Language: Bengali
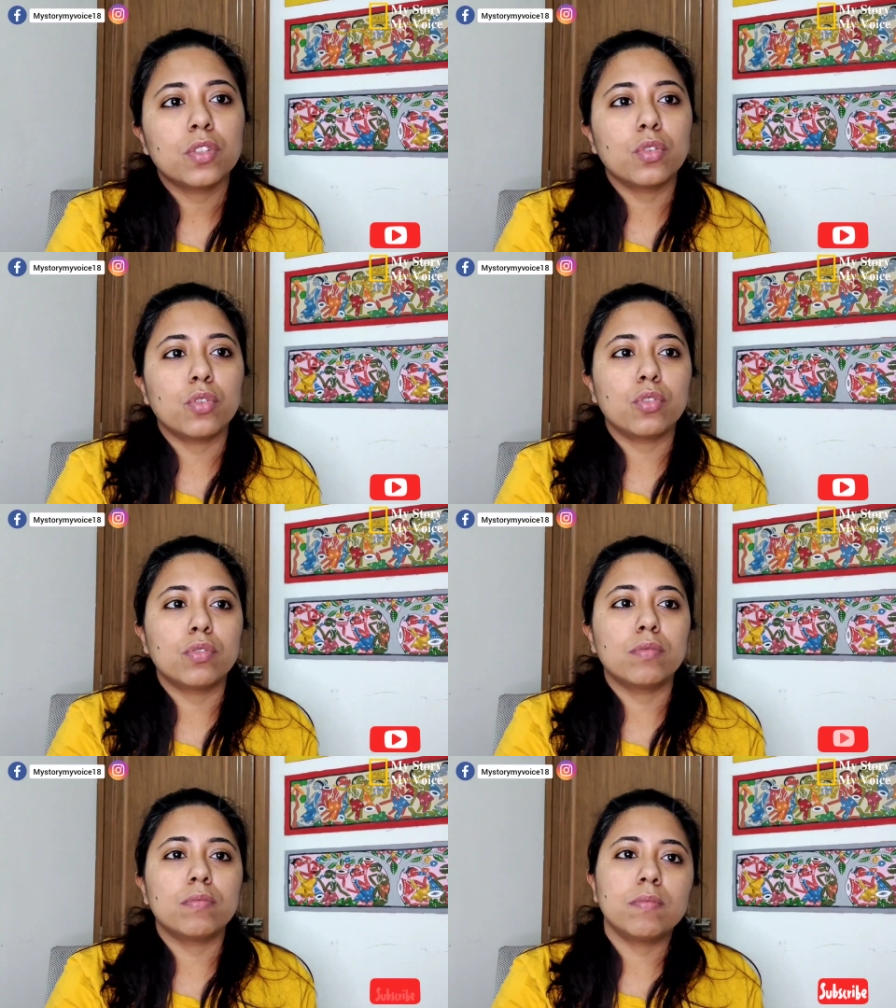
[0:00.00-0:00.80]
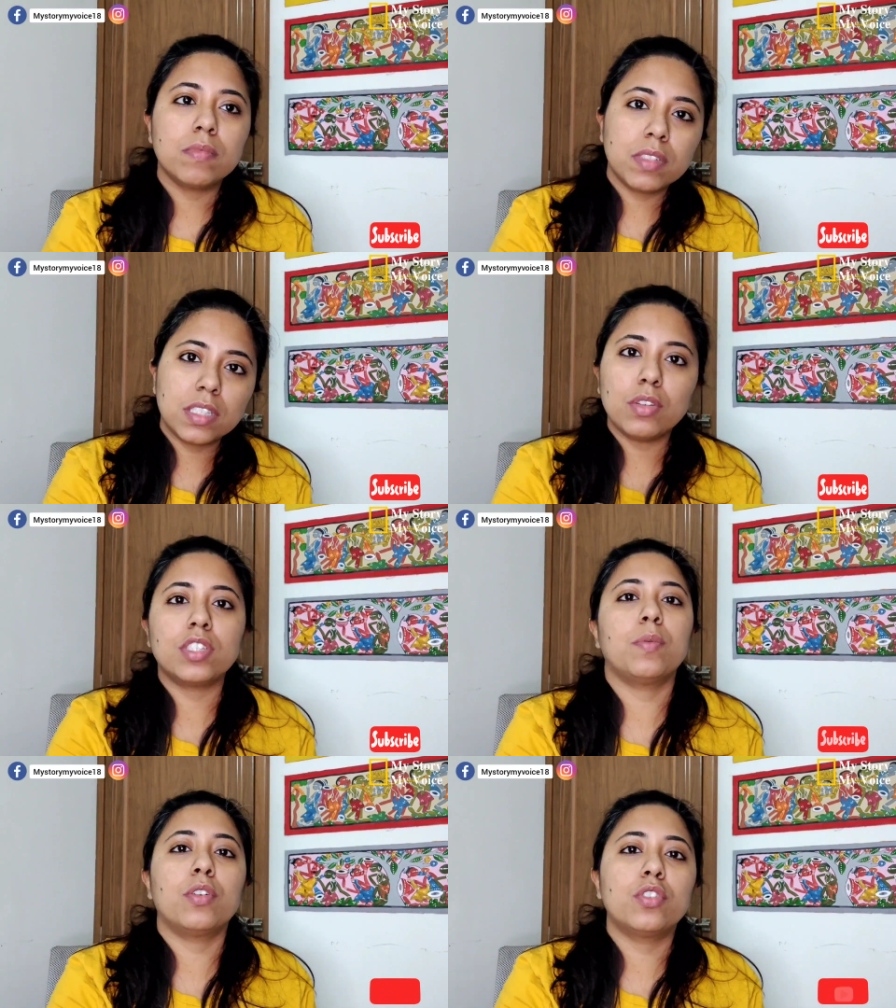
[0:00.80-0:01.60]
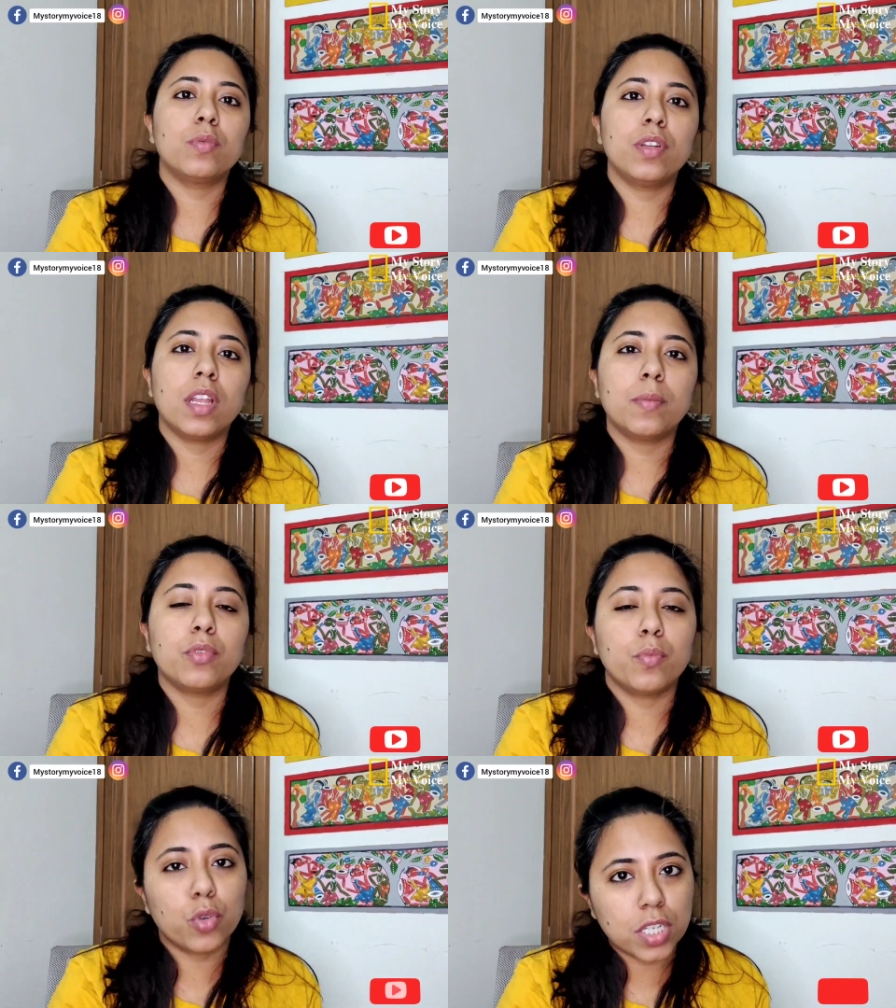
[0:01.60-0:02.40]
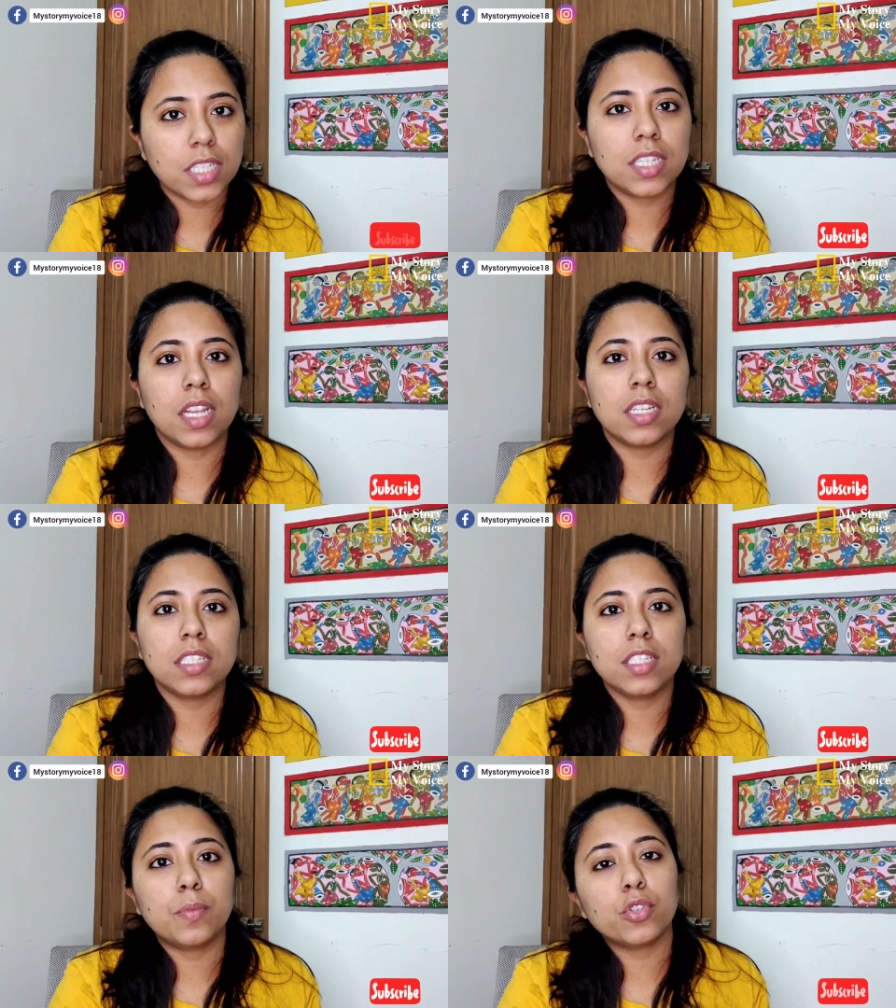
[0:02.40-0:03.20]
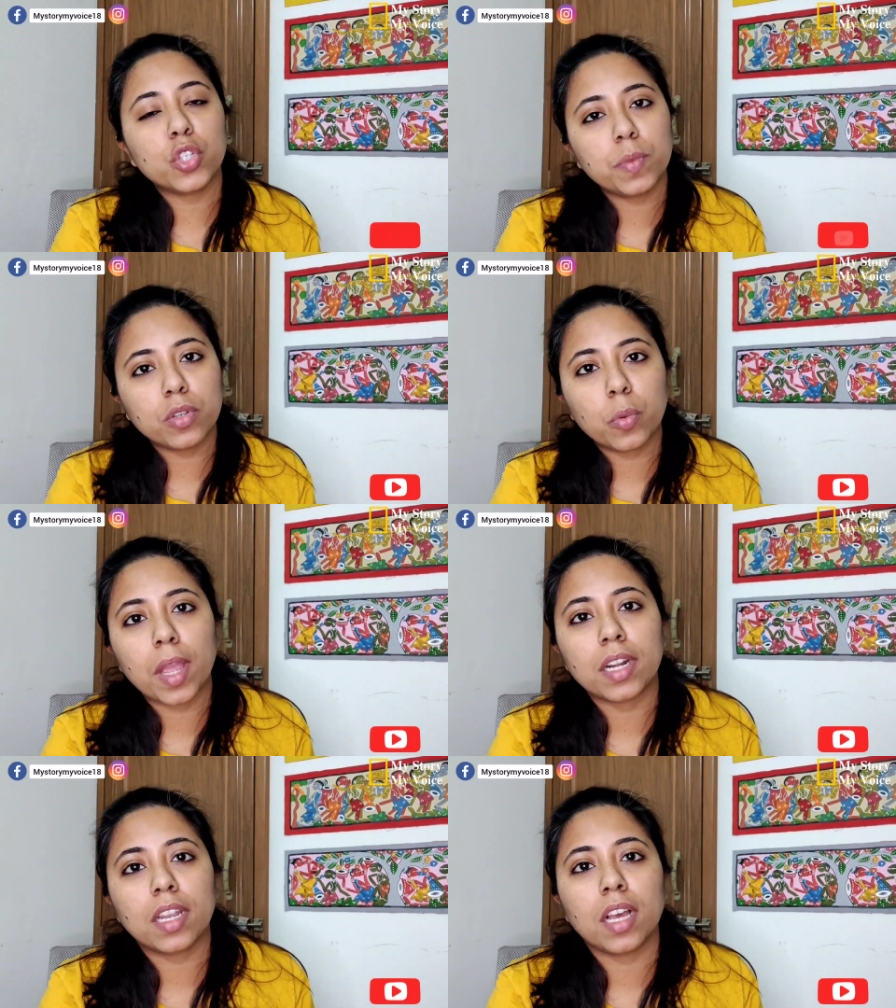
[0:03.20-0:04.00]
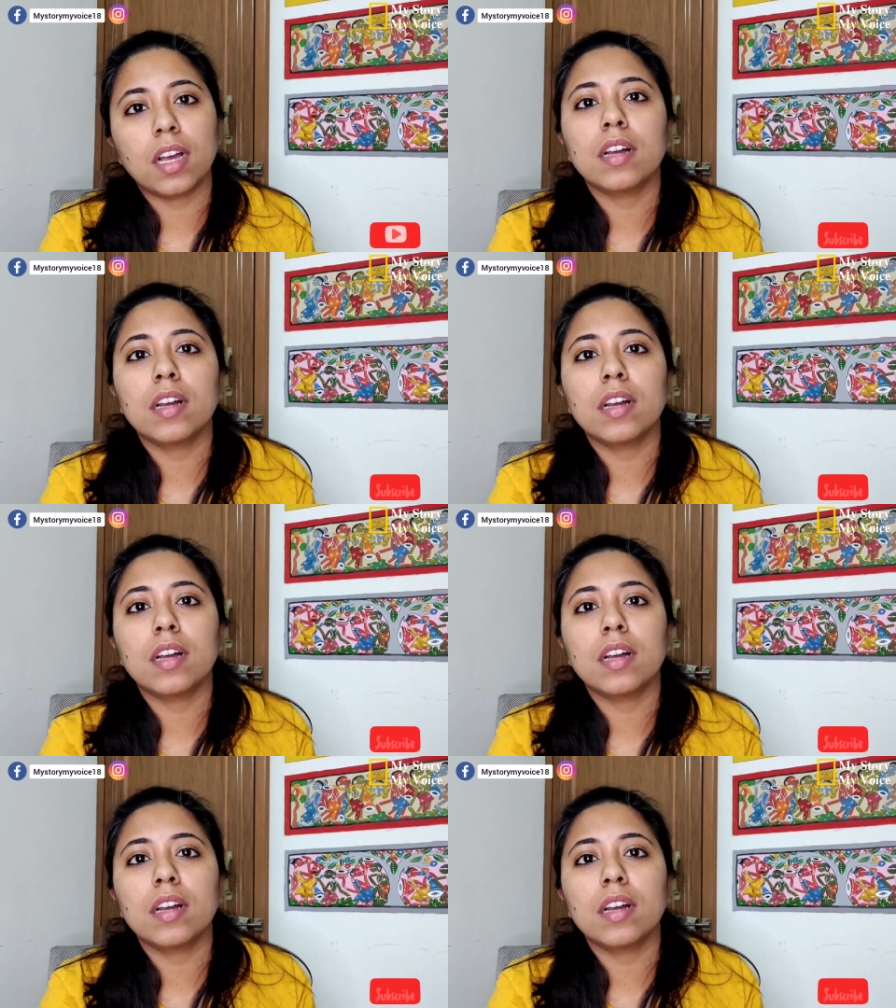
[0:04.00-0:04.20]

তো দ্বিতীয় যে ভদ্রমহিলা বসেছিলেন তিনি প্রথমে খুব একটা